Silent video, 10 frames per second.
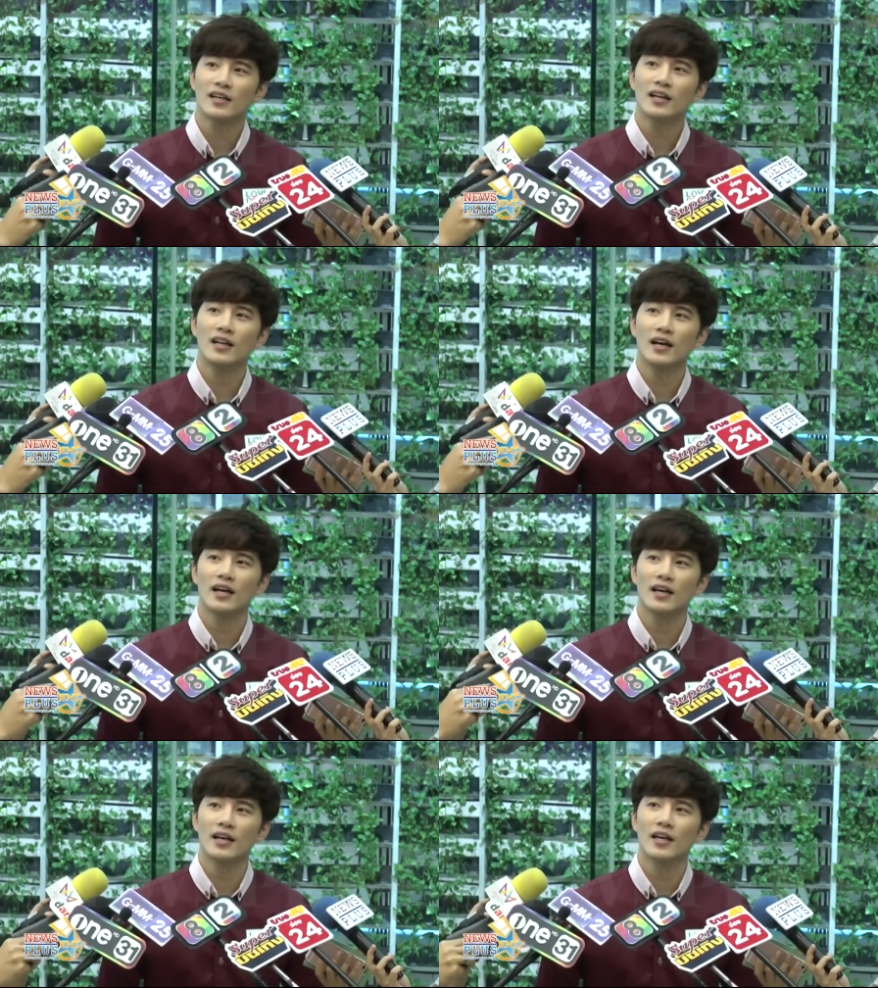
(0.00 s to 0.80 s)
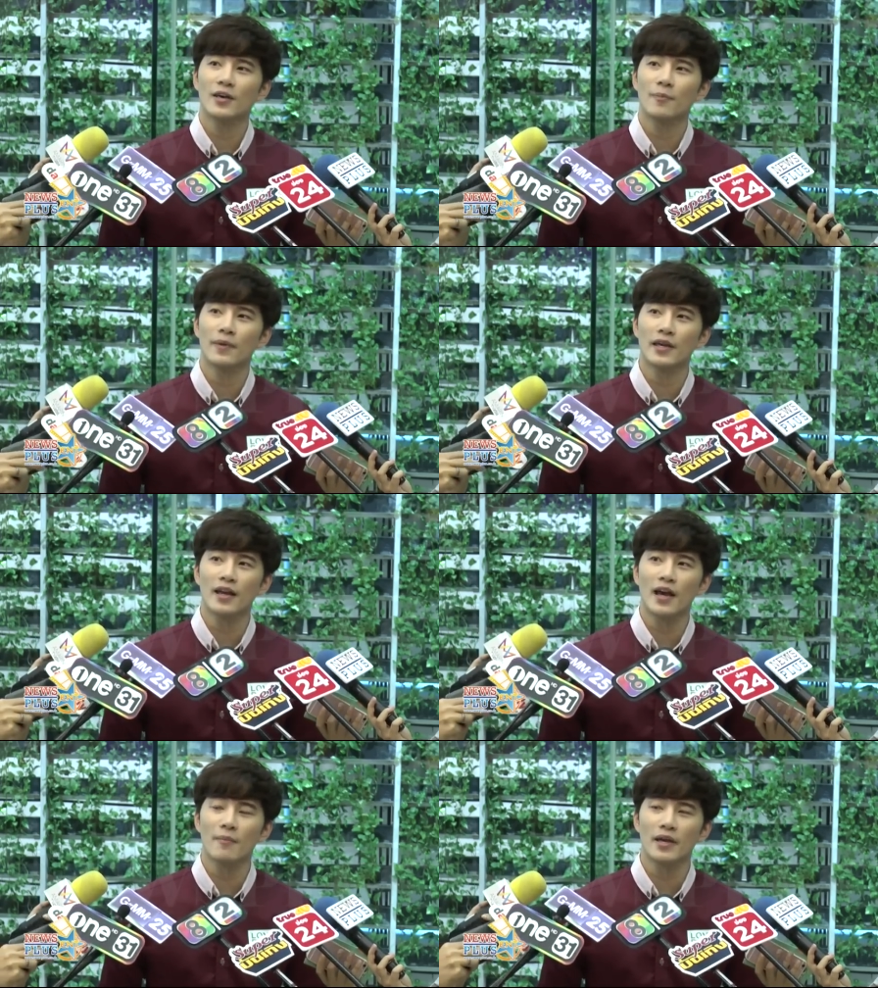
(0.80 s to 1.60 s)
ก็เลยปี
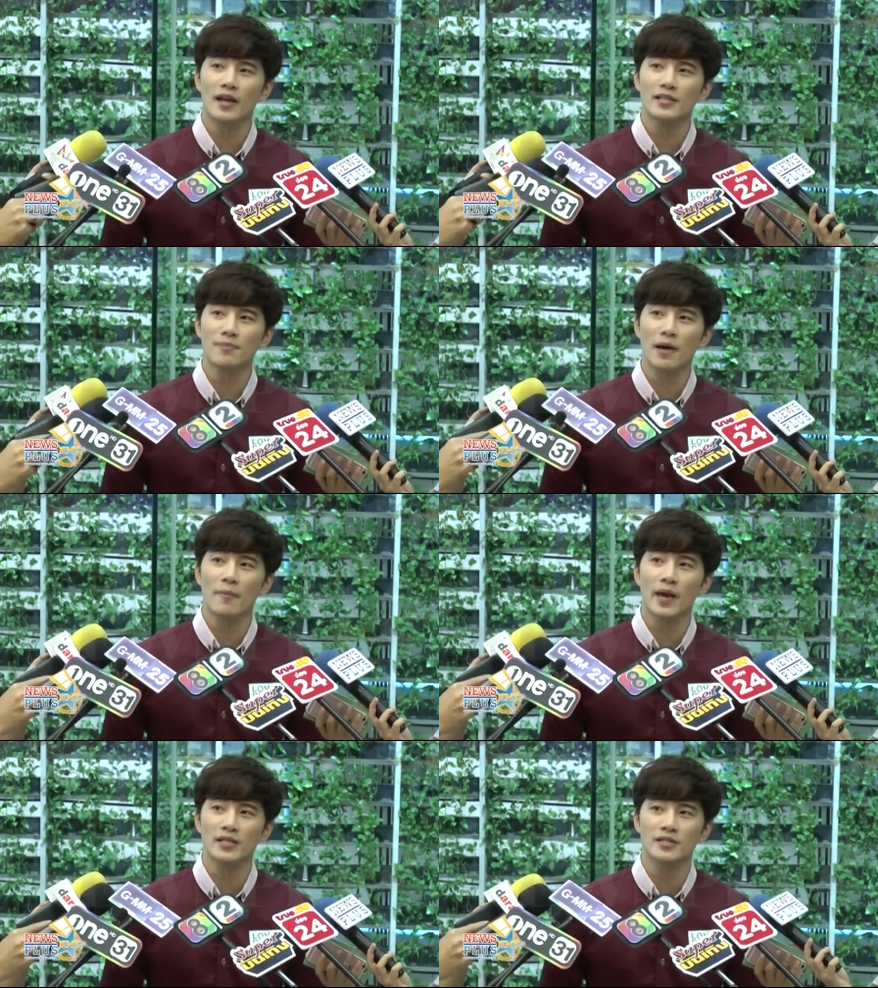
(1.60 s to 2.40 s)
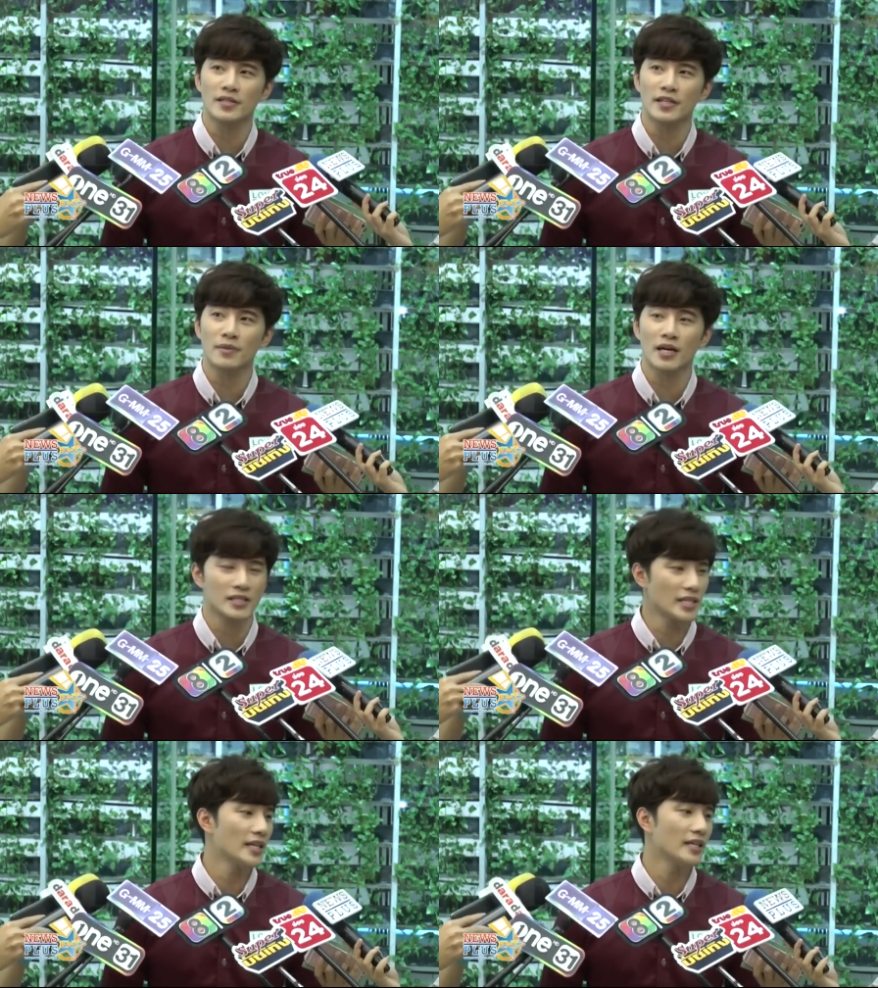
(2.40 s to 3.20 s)
หน้าบี้น่าจะไปเบสที่เมือง
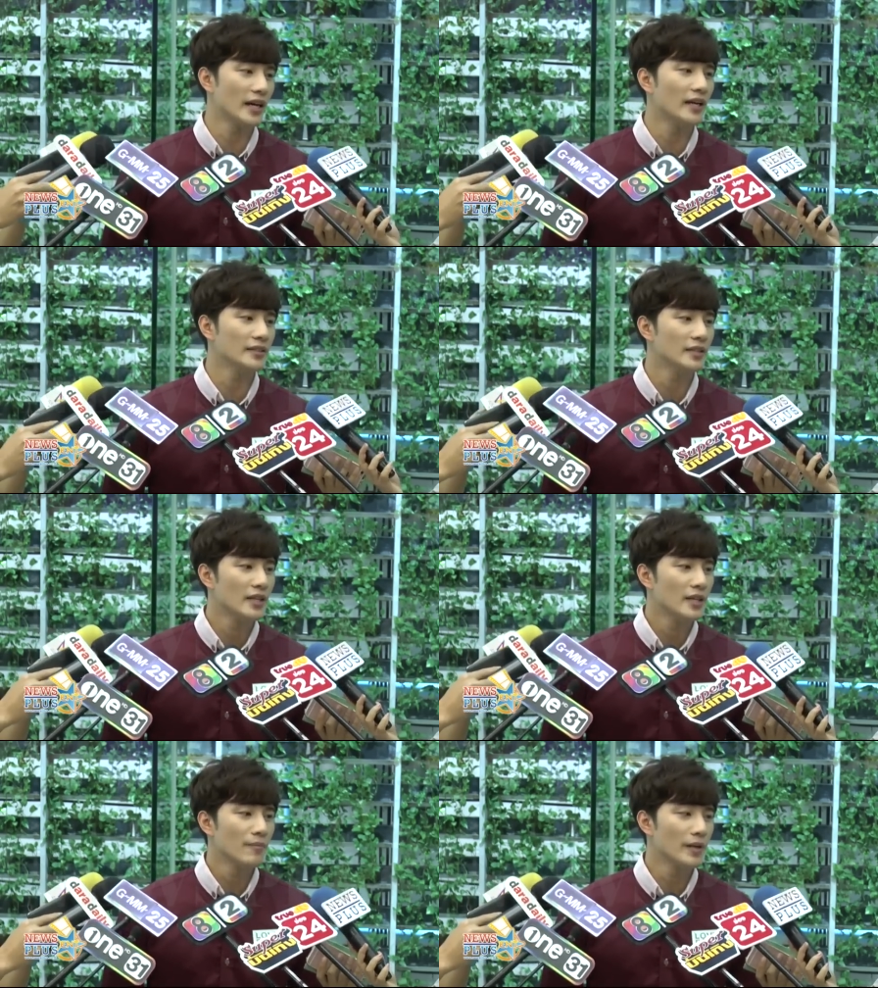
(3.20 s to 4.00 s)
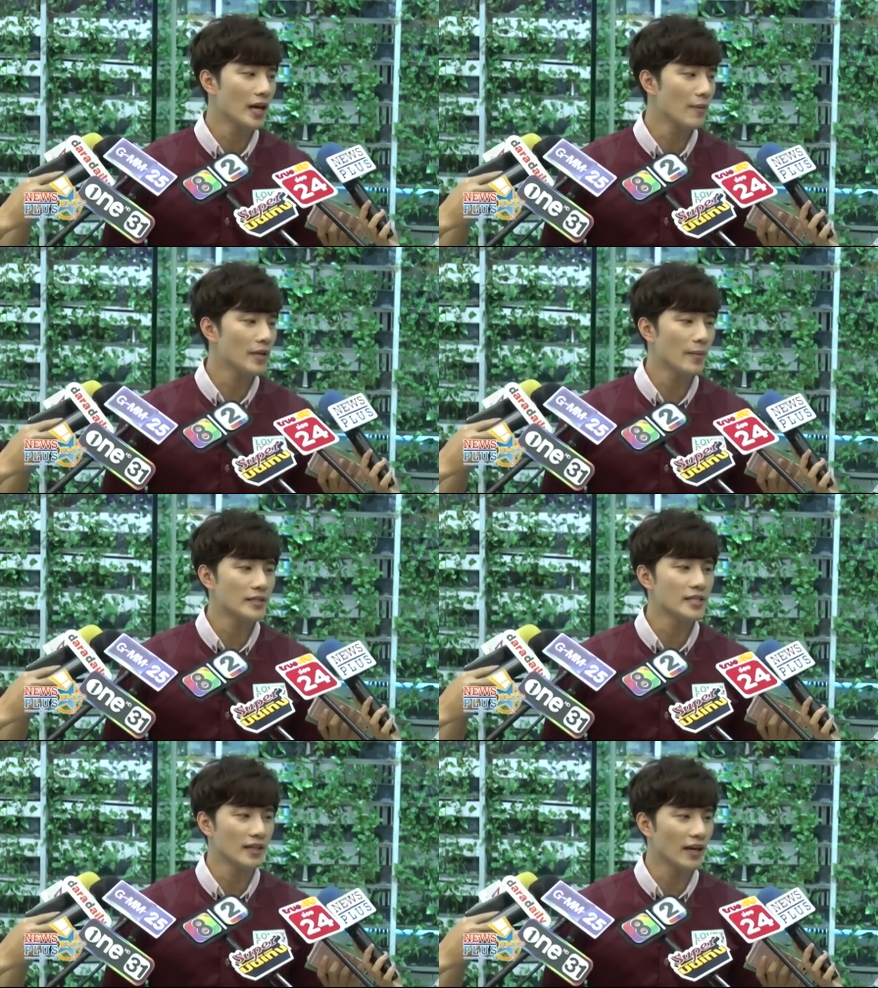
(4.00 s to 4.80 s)
จีนนะปีหน้าบี้จะไป
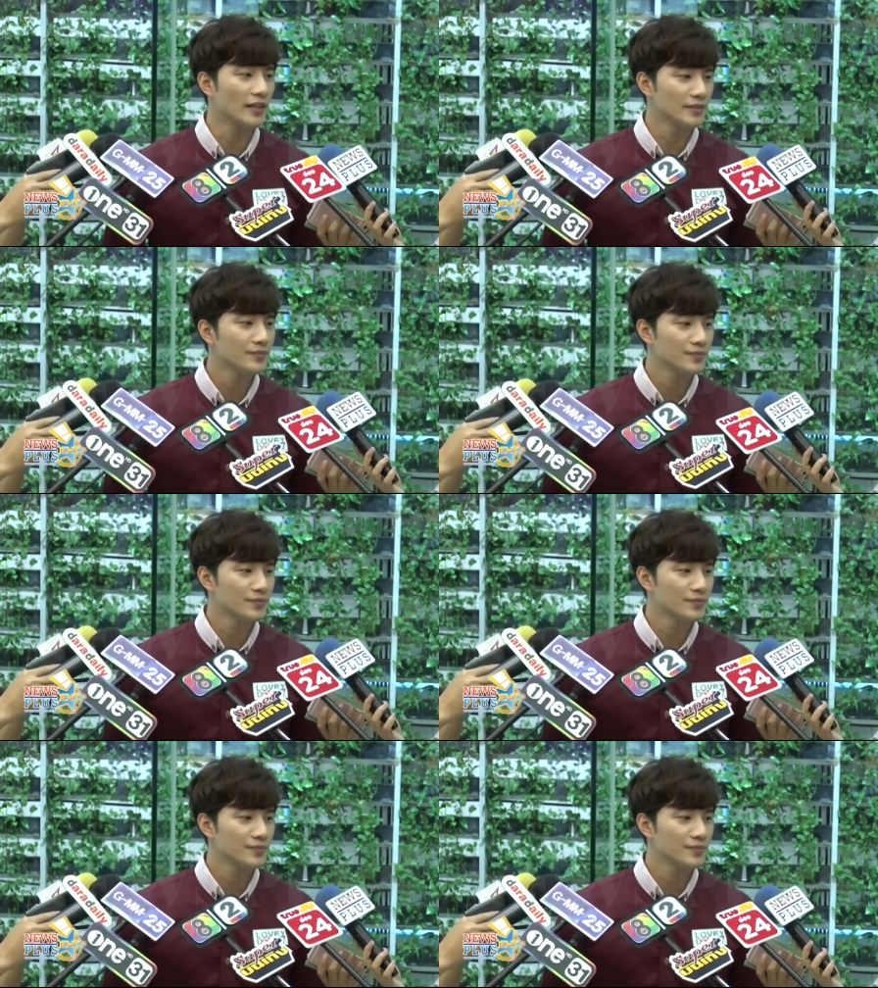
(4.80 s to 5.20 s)
จีนแล้ว